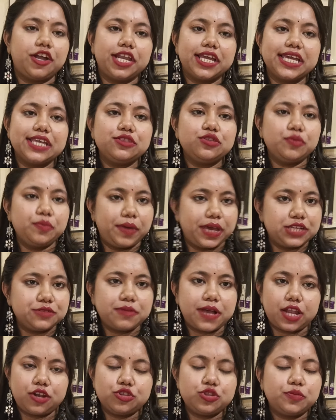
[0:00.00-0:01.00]
তাহলে কিন্তু
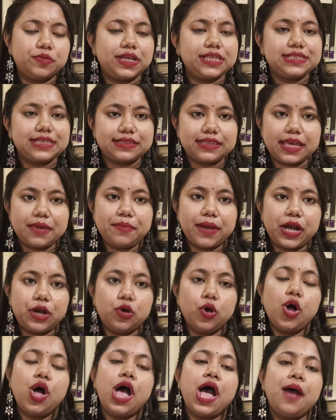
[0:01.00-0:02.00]
বেশ ভালো তোমরা যেতেই
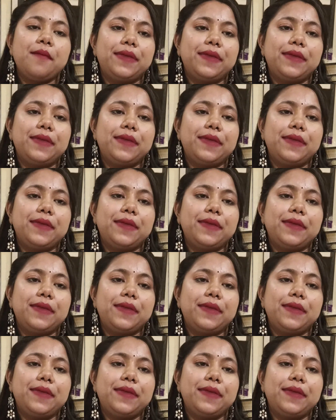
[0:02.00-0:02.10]
পারো